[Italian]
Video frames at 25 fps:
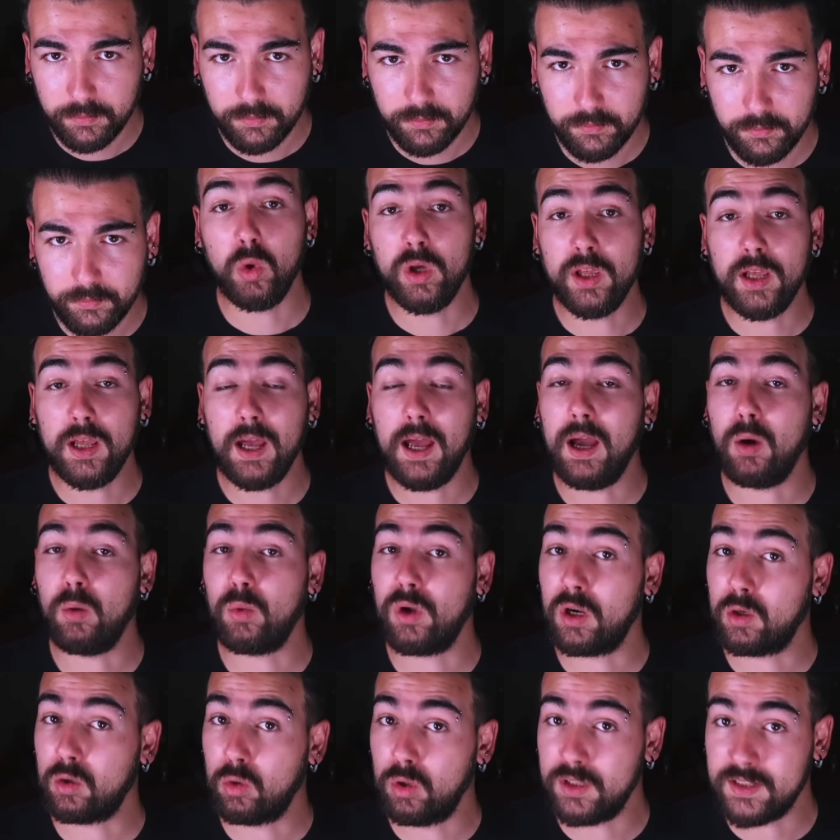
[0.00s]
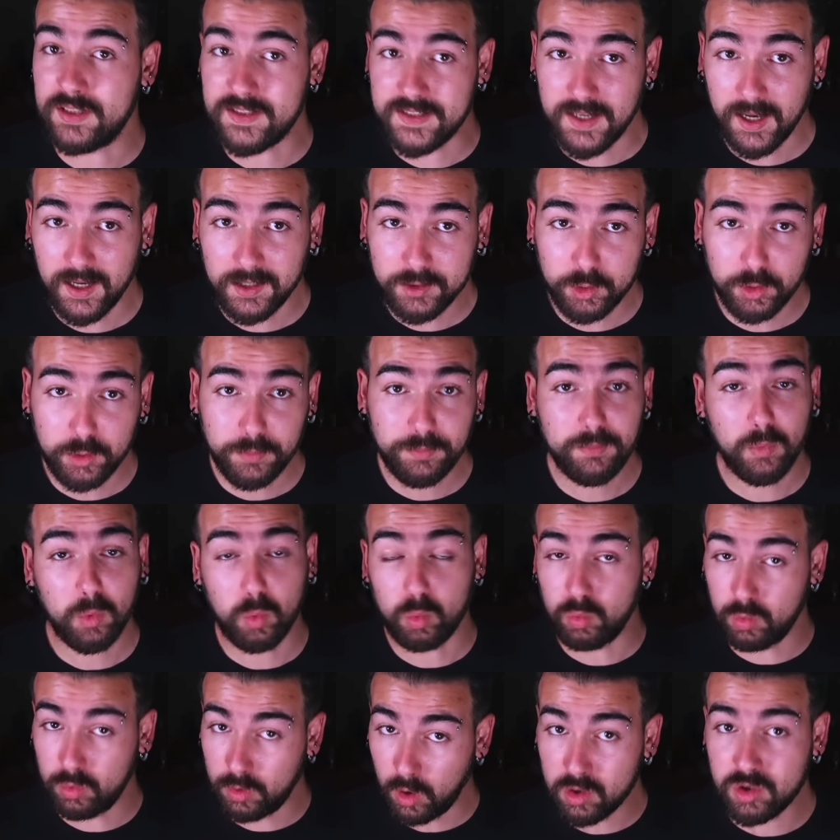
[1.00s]
Lui è un alcolizzato,
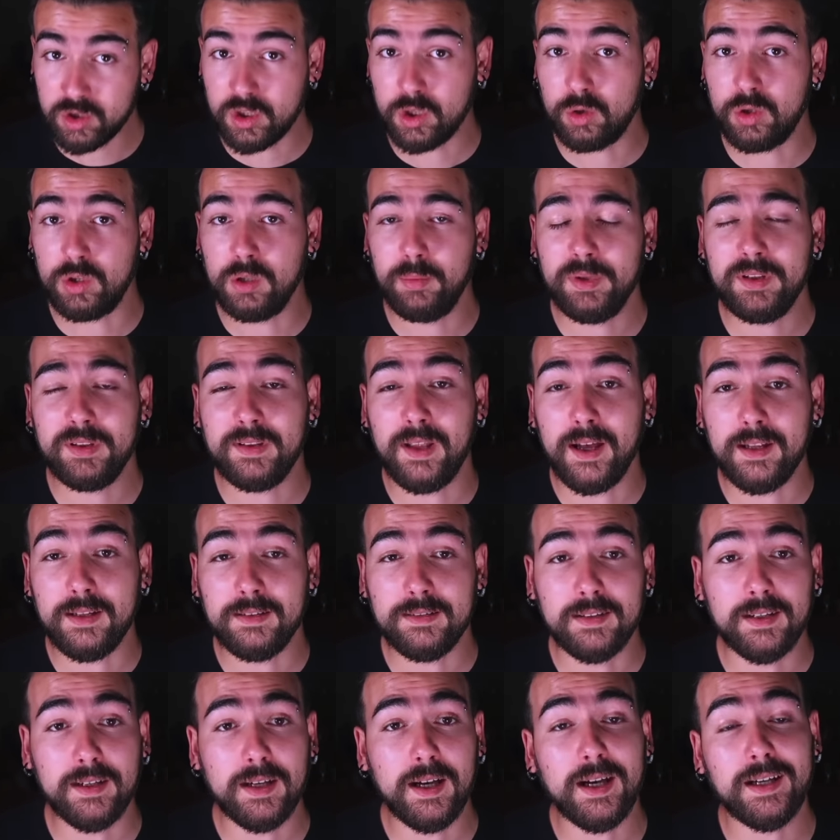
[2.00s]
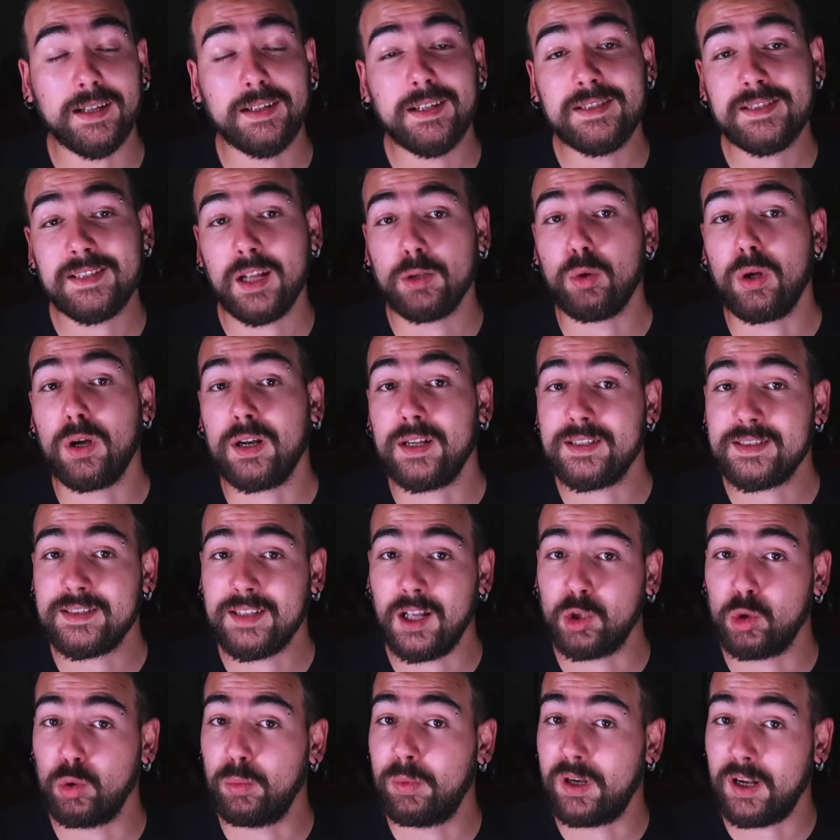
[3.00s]
un tossicodipendente ed è stato
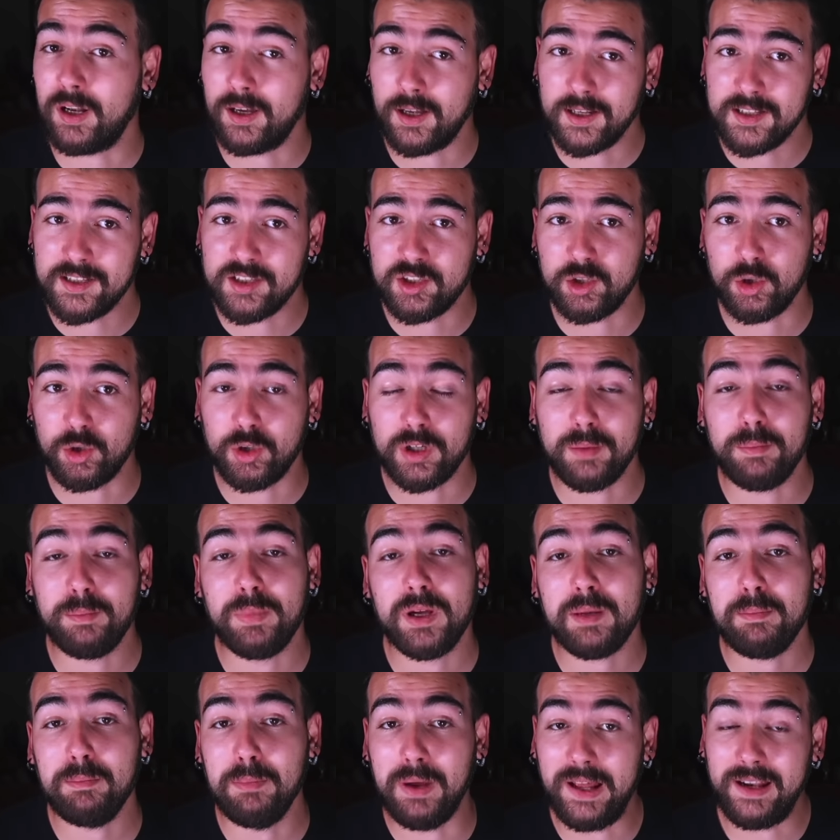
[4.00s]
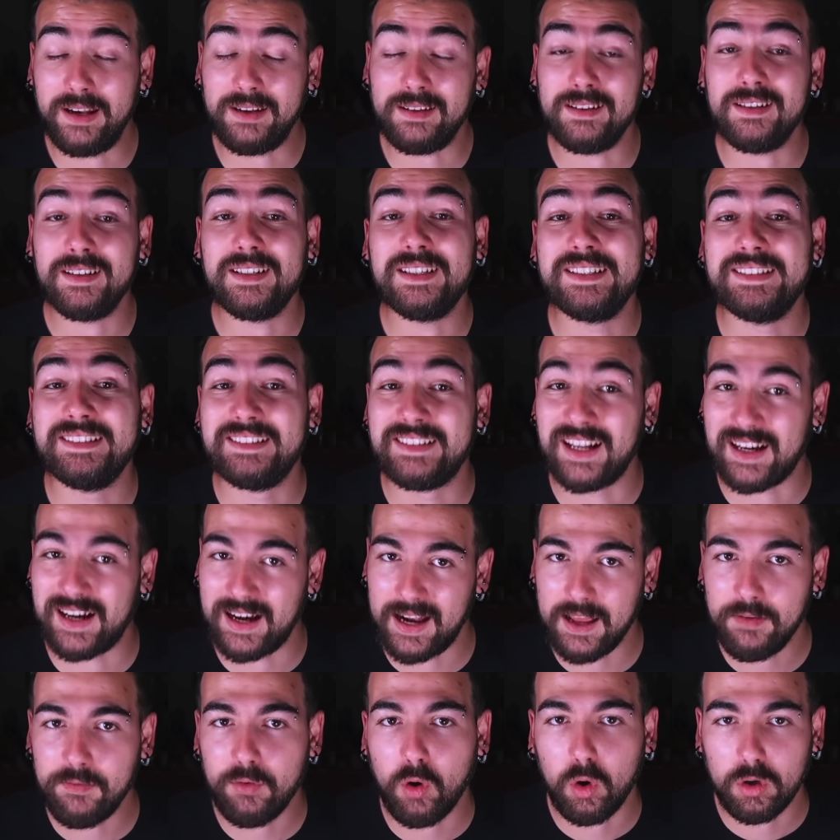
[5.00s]
arrestato per aggressione per ben
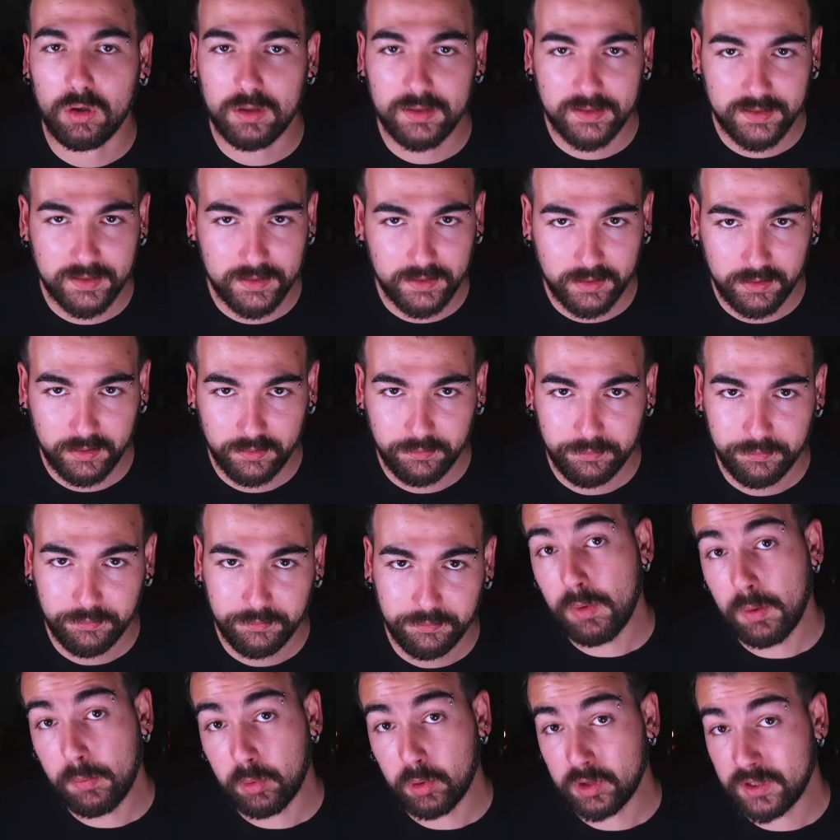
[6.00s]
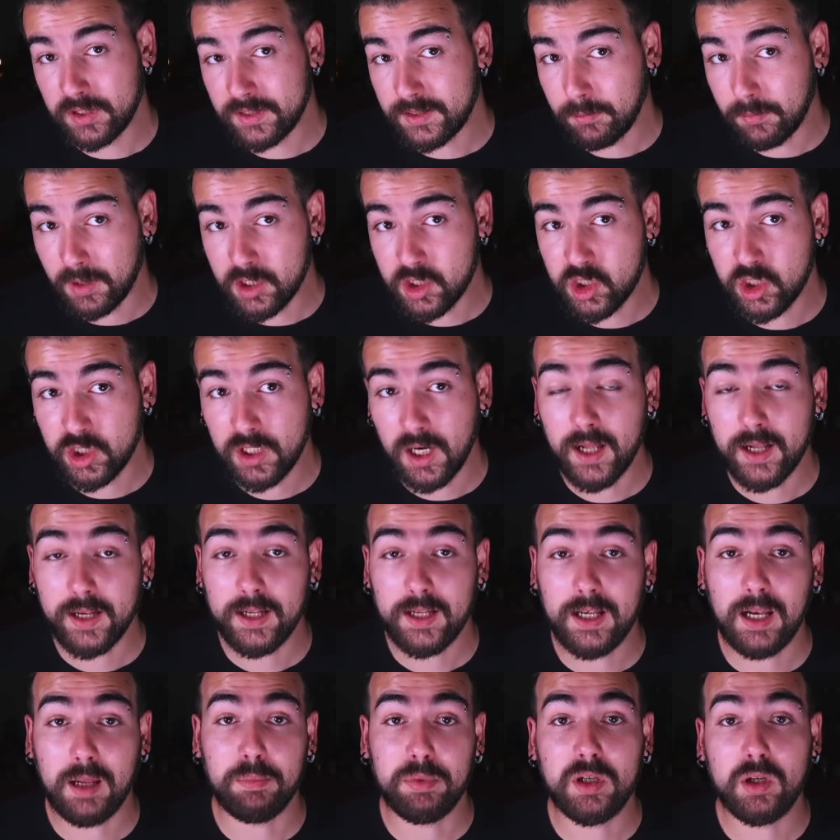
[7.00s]
tre volte. Come potete
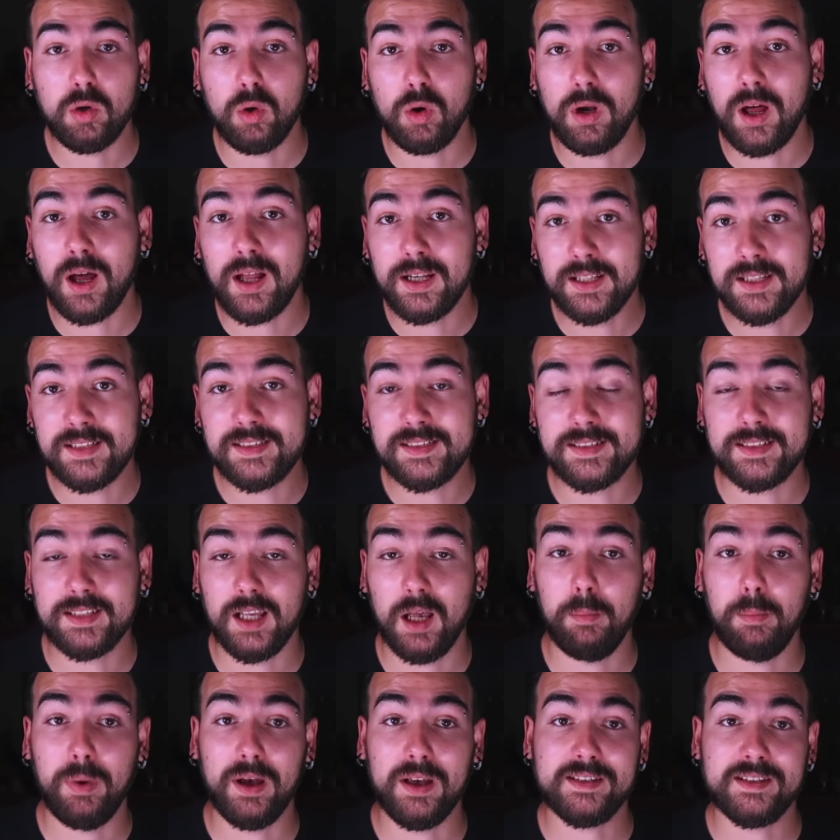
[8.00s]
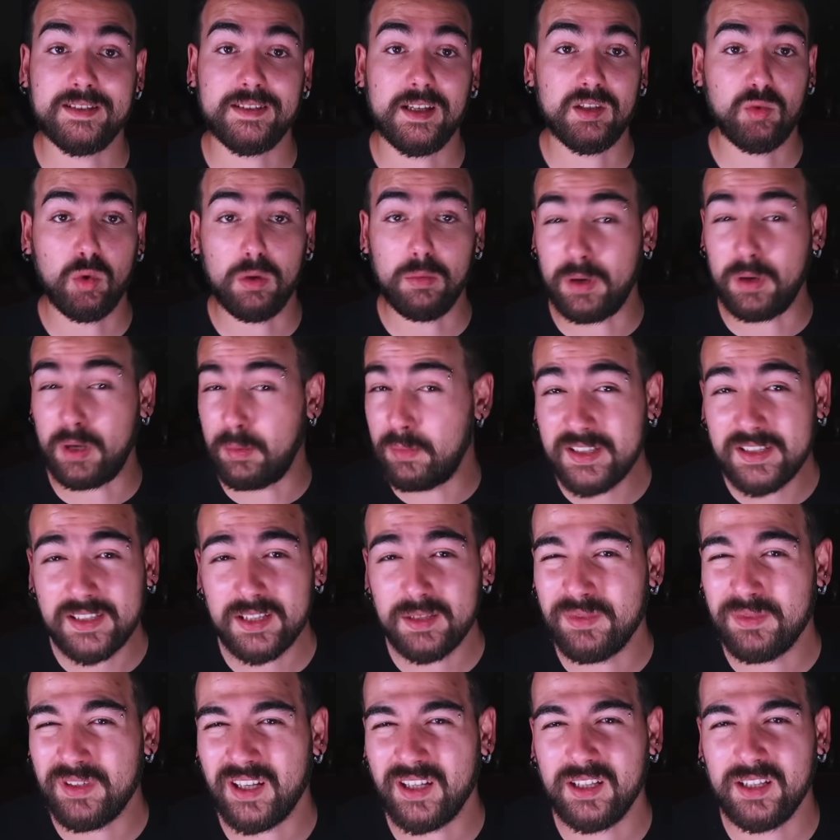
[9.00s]
immaginare, la piccola Alissa passa i suoi
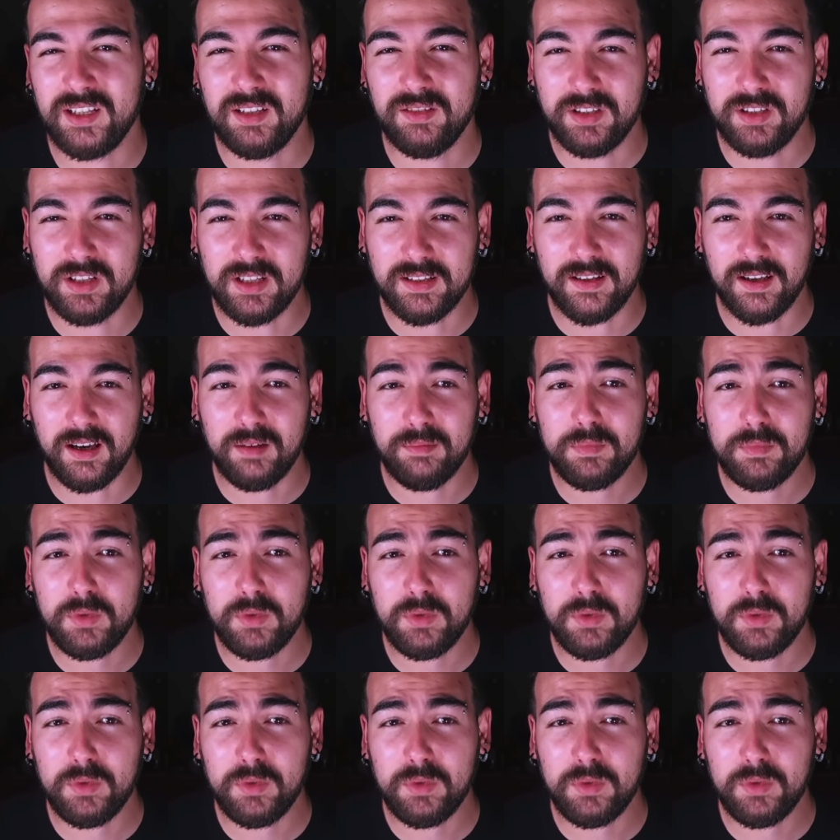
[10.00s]
primissimi anni di vita,